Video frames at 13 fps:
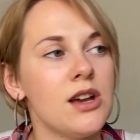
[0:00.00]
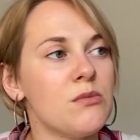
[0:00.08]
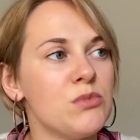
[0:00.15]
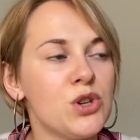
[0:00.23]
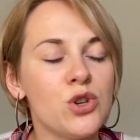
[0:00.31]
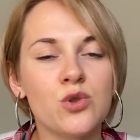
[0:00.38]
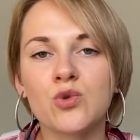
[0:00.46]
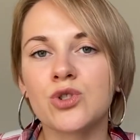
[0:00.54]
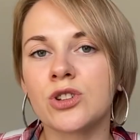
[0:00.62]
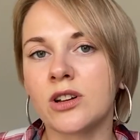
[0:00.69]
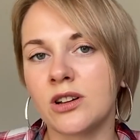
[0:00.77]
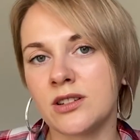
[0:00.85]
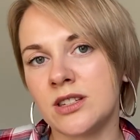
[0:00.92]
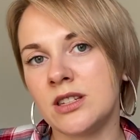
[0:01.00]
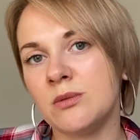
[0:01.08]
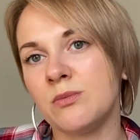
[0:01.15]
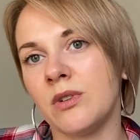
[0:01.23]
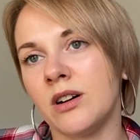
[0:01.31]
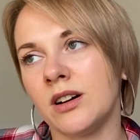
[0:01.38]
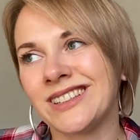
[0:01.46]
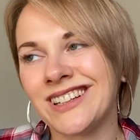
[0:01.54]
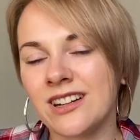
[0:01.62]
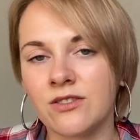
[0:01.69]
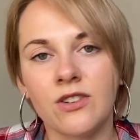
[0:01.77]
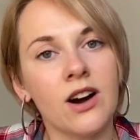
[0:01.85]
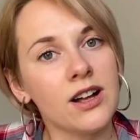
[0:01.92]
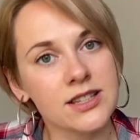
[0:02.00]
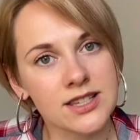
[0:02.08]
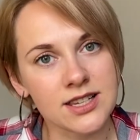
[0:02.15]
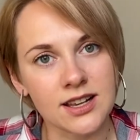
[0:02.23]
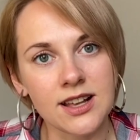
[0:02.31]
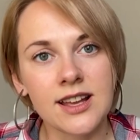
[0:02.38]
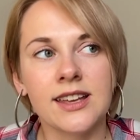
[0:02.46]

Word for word: мне не нужно с ним а, открываться,